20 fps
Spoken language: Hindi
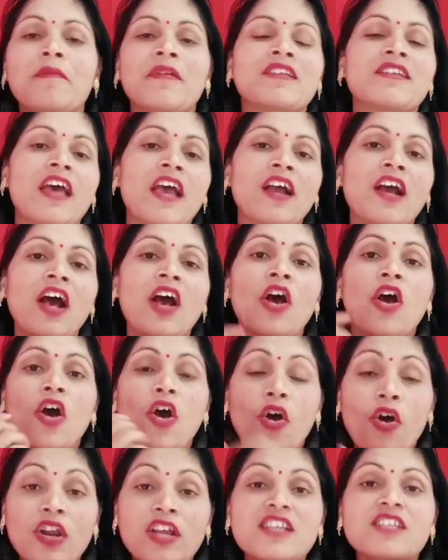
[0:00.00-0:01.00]
भी मिल जाएगा
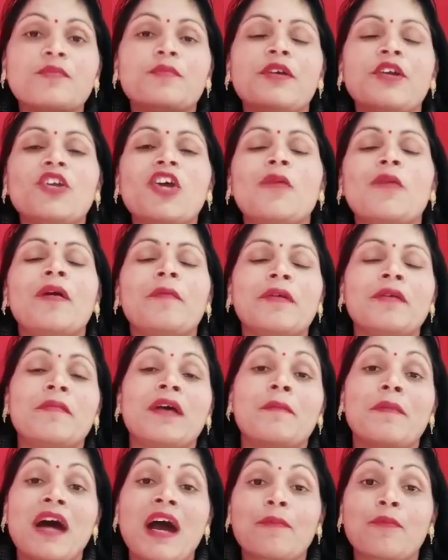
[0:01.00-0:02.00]
और इस वीडियो में भी
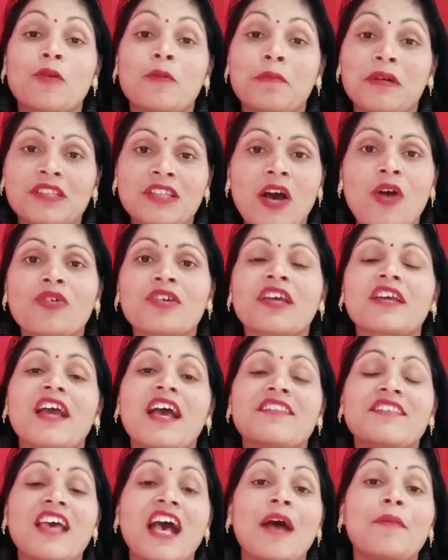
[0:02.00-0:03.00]
मैं आपको बताऊँगी
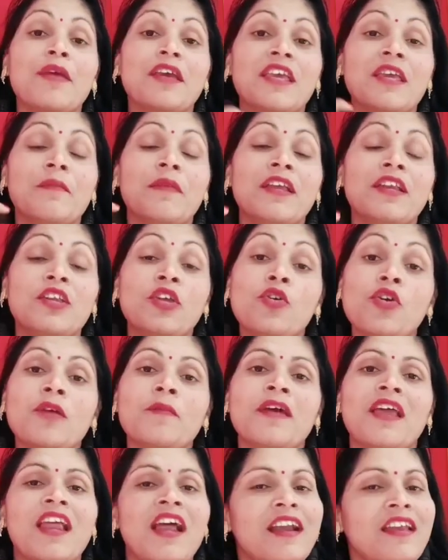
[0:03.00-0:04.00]
कैसे आप एक न्यू
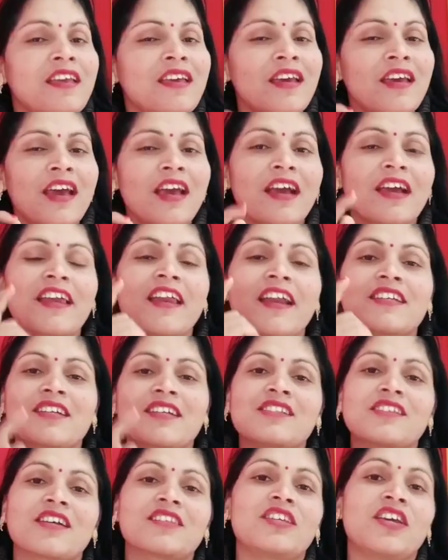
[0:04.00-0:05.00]
ई मेल क्रिएट
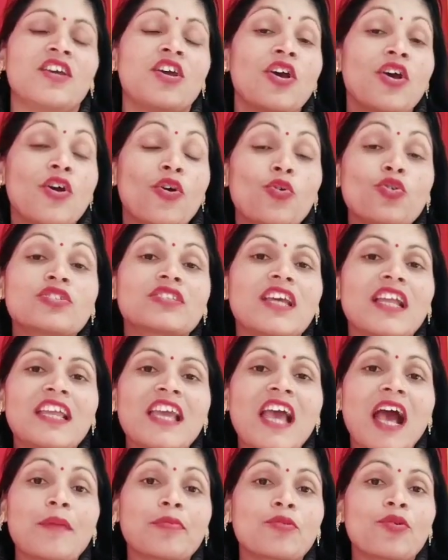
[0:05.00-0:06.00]
कर सकते हैं उसके
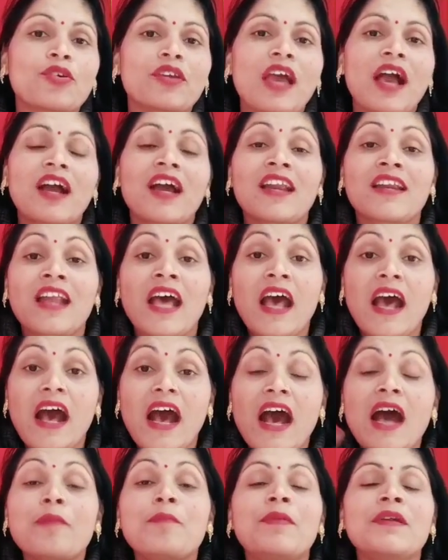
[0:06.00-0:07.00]
लिए आपको क्या करना है
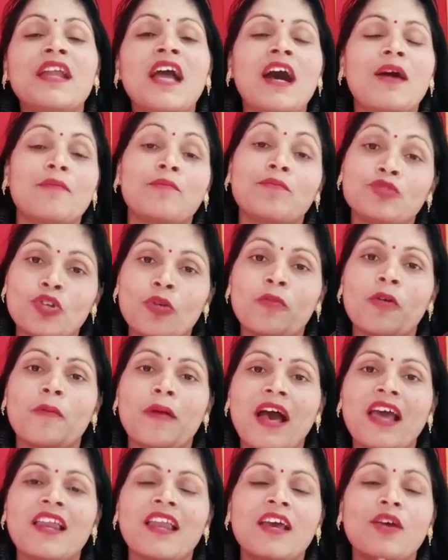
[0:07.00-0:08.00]
अपना जो
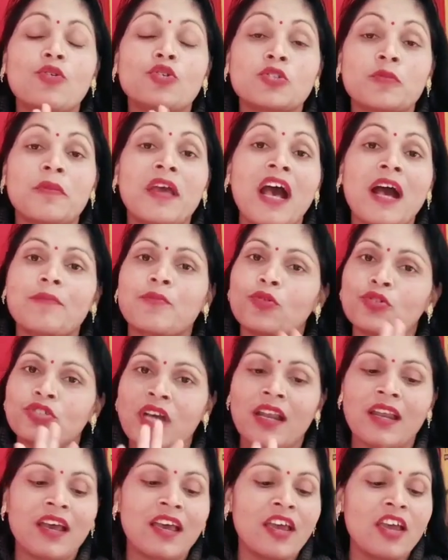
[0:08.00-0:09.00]
मोबाइल है उसमें आपको
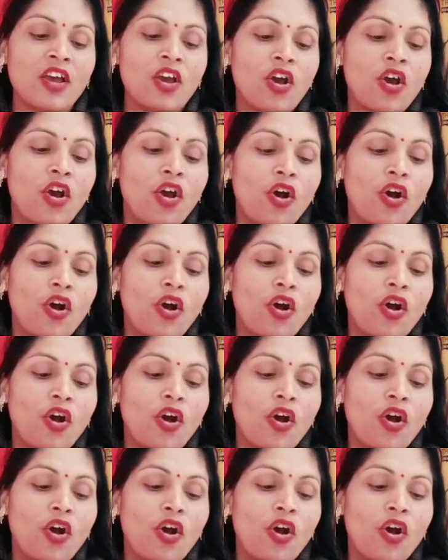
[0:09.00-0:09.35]
जाना है